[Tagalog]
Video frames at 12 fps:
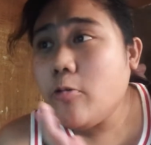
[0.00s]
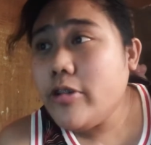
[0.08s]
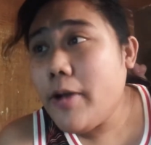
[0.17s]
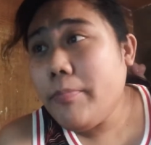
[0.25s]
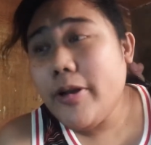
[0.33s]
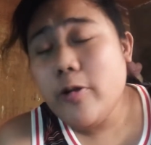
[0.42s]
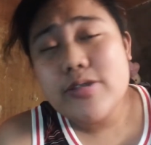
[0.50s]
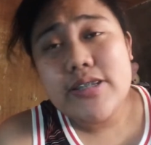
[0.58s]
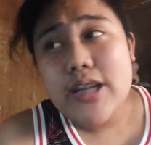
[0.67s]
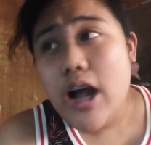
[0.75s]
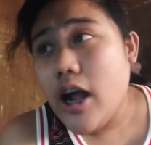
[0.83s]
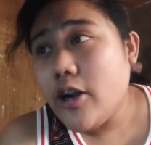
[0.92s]
unang pinost
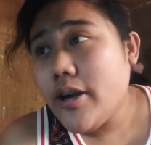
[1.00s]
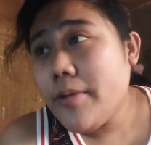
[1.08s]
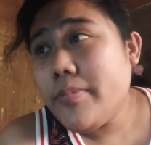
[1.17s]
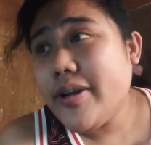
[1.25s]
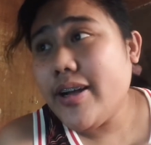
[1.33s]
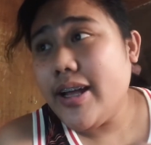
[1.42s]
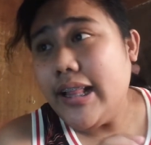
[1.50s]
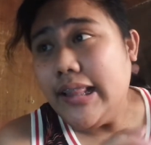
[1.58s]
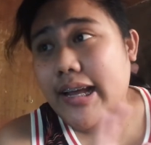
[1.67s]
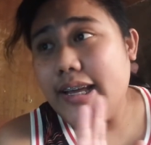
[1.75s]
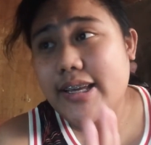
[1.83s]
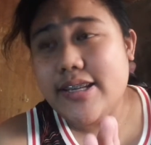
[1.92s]
ni Ara
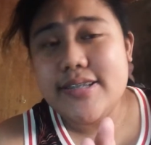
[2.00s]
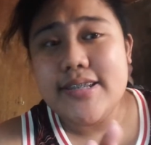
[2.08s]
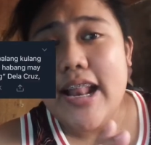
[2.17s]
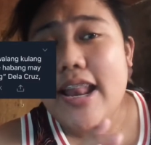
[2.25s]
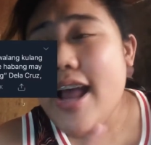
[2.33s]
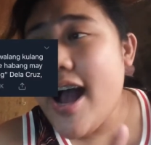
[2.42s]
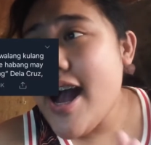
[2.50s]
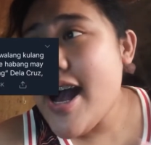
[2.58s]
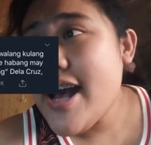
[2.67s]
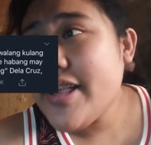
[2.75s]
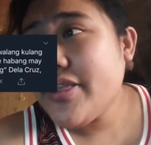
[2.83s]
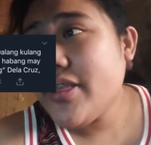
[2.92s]
Brigella is,
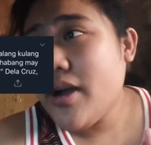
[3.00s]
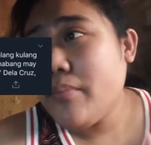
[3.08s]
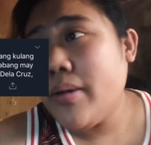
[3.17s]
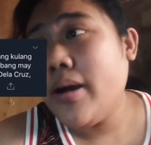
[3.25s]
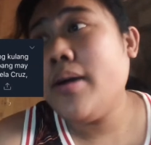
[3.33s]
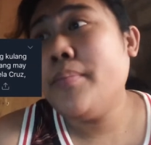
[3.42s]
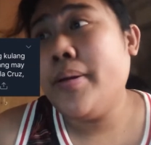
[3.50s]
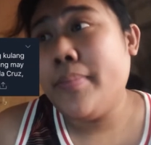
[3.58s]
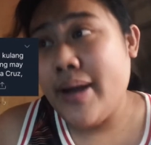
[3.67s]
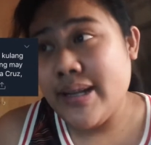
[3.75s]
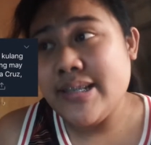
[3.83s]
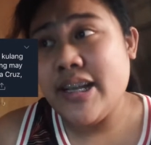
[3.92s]
lahat ng
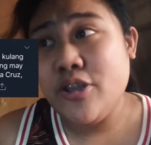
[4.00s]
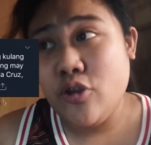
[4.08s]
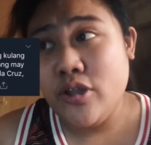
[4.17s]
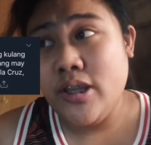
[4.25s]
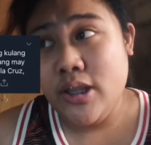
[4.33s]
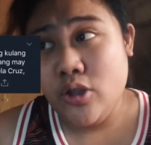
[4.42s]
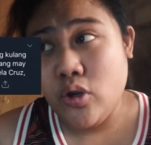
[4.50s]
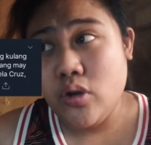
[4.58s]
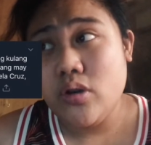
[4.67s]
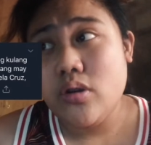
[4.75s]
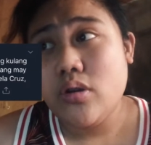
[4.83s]
mababasa nyo dito,